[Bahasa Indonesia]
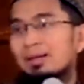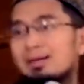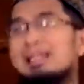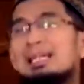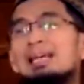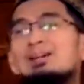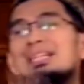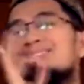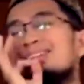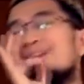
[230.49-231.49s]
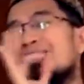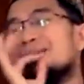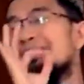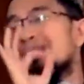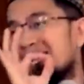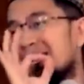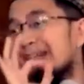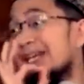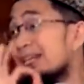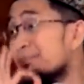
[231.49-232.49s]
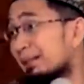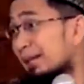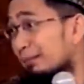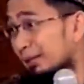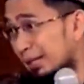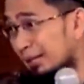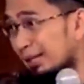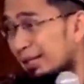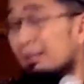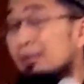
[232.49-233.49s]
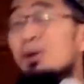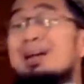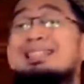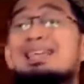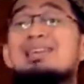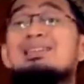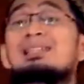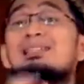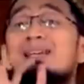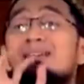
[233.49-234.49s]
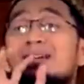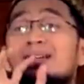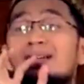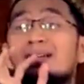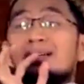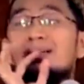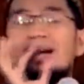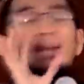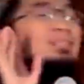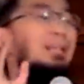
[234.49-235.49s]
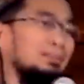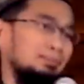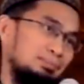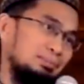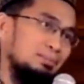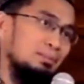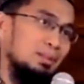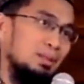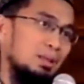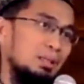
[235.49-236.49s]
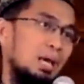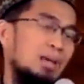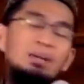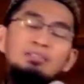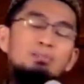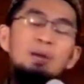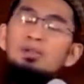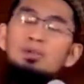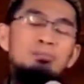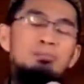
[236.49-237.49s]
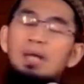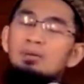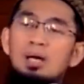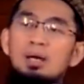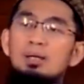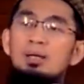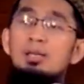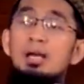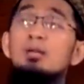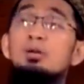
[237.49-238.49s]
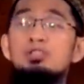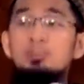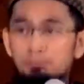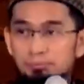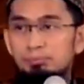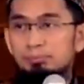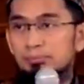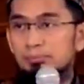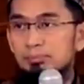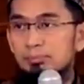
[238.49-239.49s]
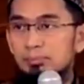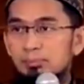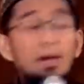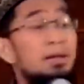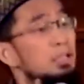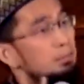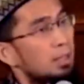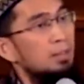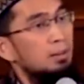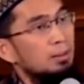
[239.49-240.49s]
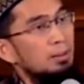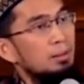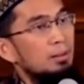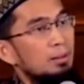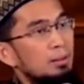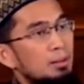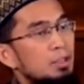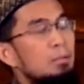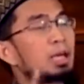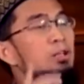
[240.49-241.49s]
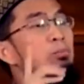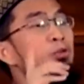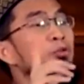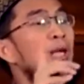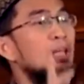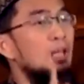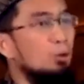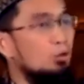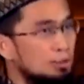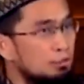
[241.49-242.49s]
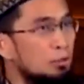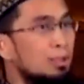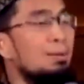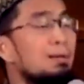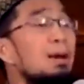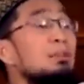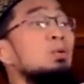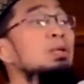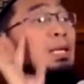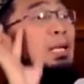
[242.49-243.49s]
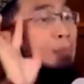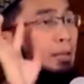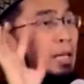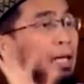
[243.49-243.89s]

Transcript: Di, kalau lisan orang benar, ada iman dalam dirinya, iman itu akan naik ke lisannya. Jangan celah. Layak taba'dukum ba'da. Jangan gosip. Jangan gibah. Di begitu muncul acara gosip, Bu, iman masuk ke dalam mata.